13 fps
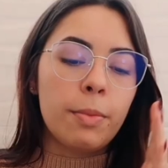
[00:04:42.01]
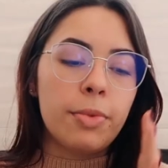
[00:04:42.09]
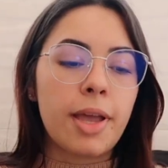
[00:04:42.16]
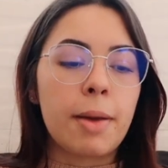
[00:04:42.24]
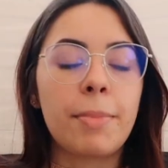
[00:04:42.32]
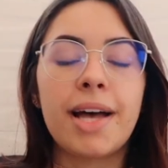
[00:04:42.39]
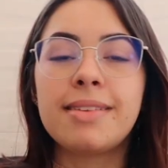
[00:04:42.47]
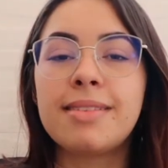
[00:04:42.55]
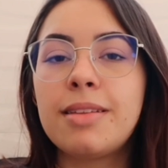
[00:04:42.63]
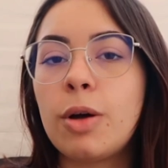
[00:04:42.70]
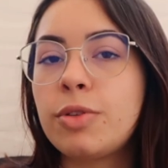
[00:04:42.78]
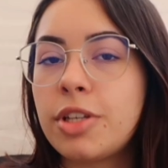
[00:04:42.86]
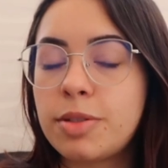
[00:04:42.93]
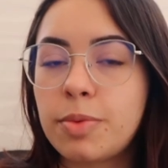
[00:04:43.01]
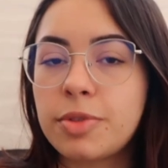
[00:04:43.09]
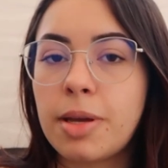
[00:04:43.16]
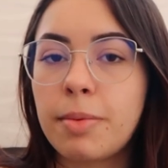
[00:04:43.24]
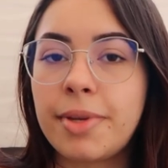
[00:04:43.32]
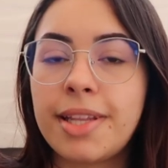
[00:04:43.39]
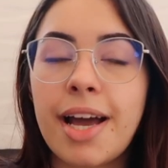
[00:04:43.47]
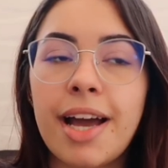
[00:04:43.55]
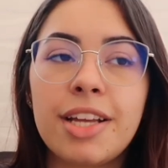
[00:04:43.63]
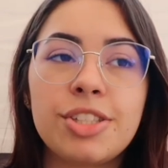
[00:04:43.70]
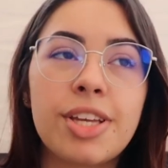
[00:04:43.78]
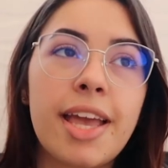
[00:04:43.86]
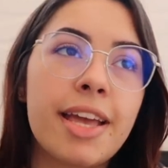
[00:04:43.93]
Porque a base da
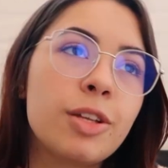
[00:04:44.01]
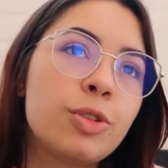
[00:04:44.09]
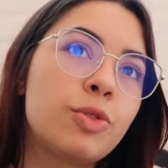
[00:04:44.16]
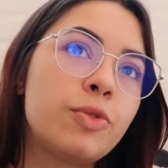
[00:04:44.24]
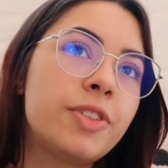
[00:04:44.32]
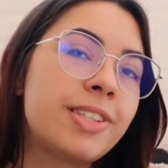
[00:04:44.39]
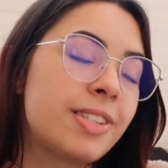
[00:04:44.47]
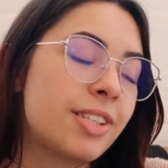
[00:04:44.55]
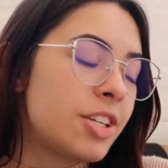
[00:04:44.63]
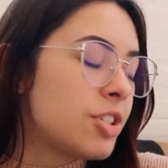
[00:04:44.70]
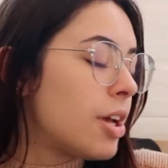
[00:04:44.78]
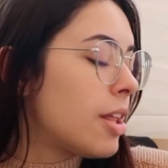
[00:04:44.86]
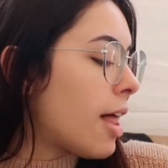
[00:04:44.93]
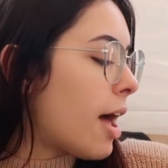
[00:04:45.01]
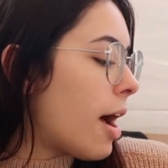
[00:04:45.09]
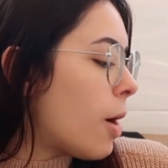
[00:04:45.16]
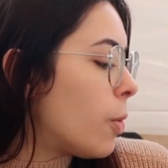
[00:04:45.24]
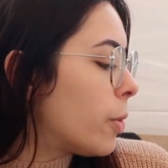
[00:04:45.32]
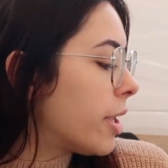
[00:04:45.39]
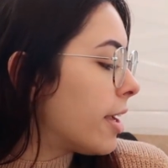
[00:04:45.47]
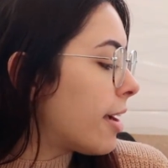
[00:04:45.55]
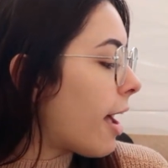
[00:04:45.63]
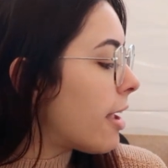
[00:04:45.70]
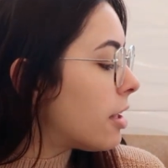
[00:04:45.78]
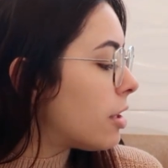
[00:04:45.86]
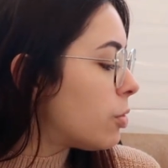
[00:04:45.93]
autorresponsabilidade é resolver seja lá o que
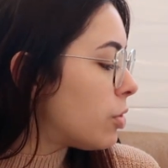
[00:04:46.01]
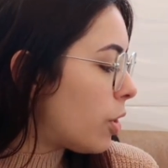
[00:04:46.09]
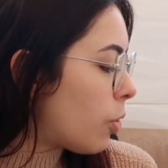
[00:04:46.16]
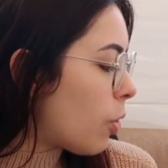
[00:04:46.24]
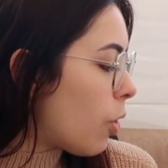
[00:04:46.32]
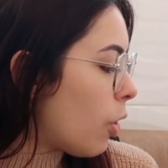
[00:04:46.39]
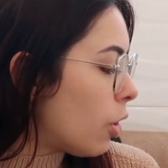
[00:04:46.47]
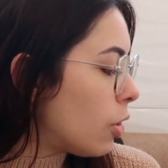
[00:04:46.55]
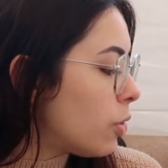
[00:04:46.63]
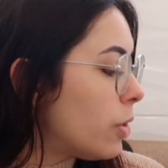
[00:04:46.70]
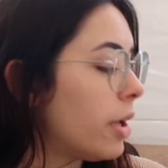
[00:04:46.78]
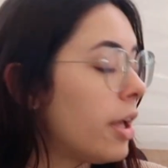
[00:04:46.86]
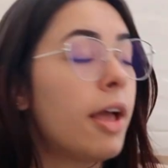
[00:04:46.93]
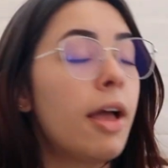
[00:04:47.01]
cair no teu colo,